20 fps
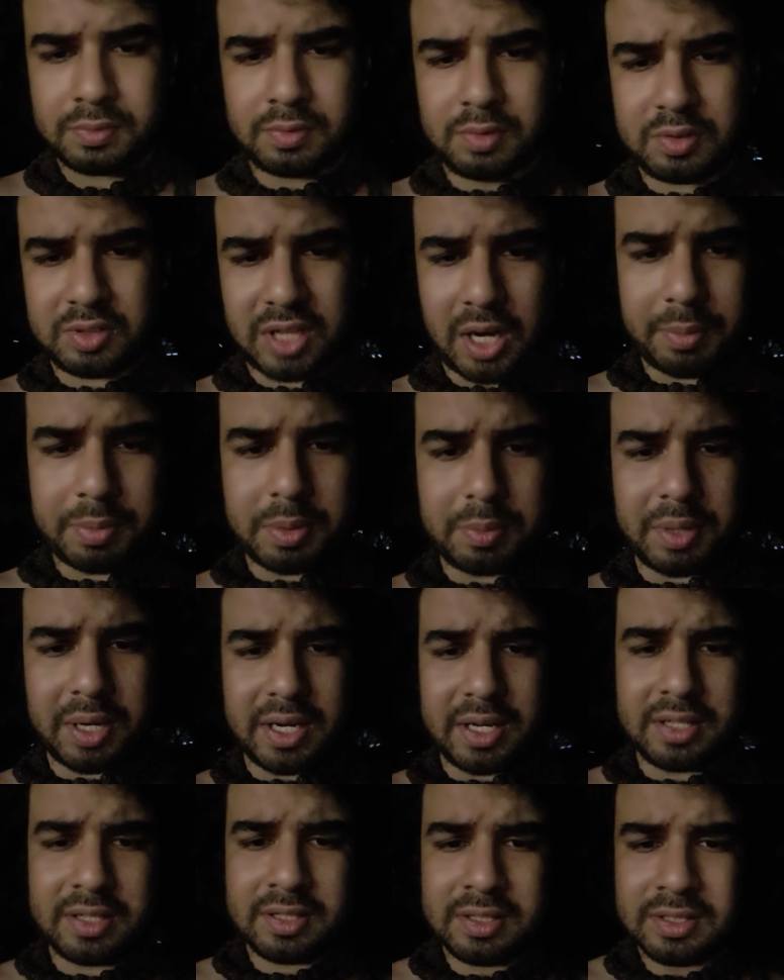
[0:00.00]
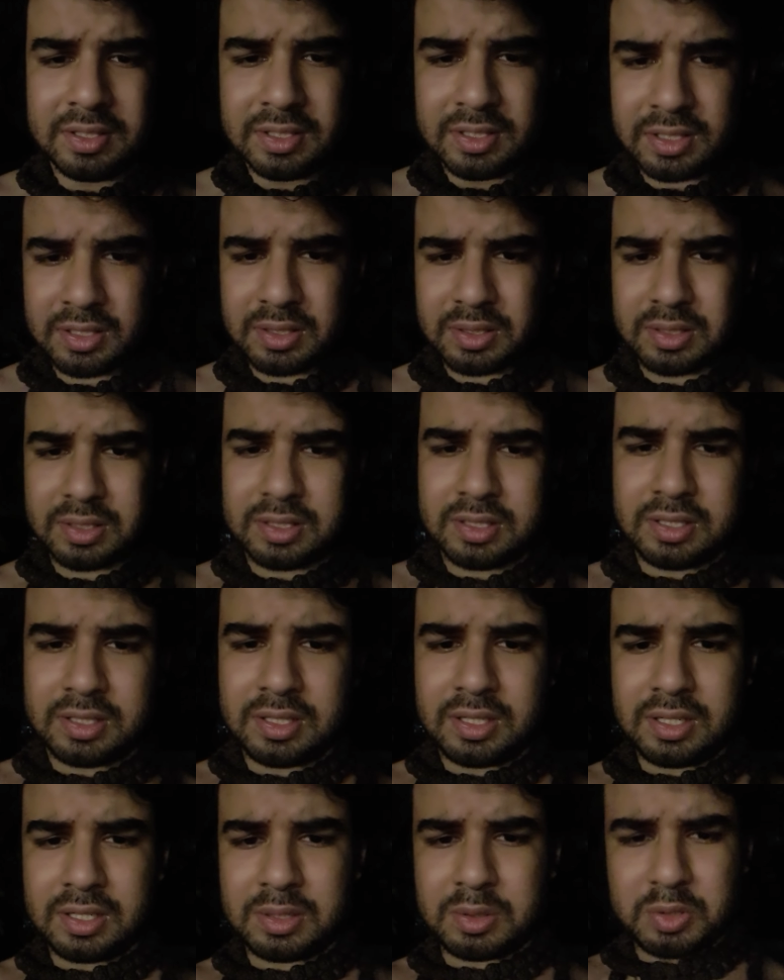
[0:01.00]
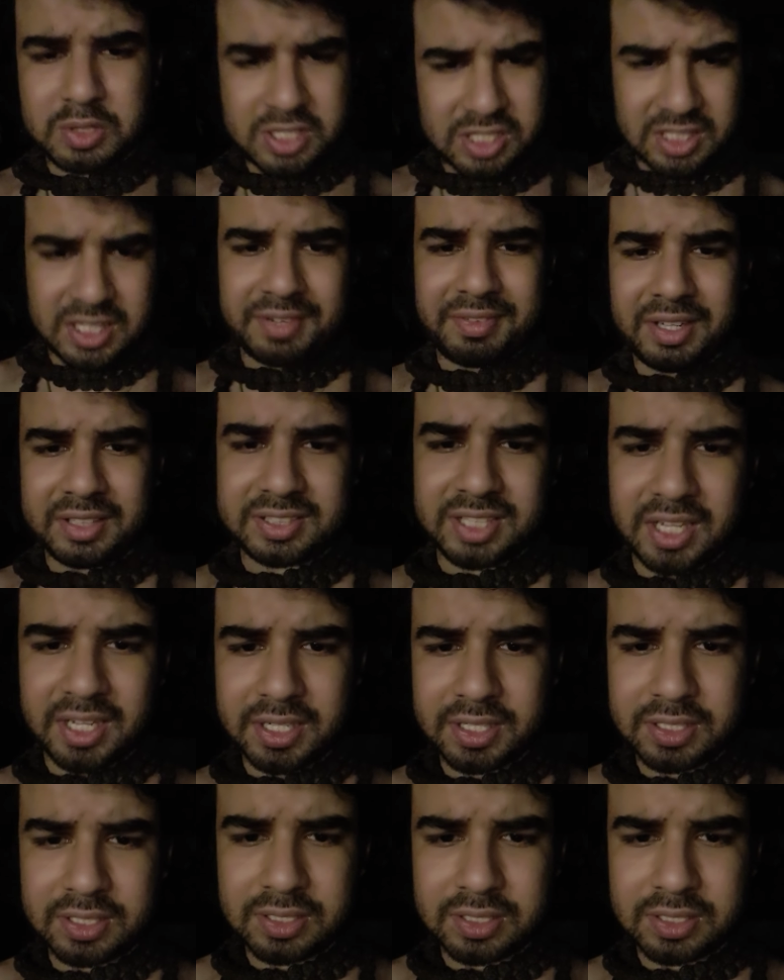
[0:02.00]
उसका भी मैं कुछ दिवस है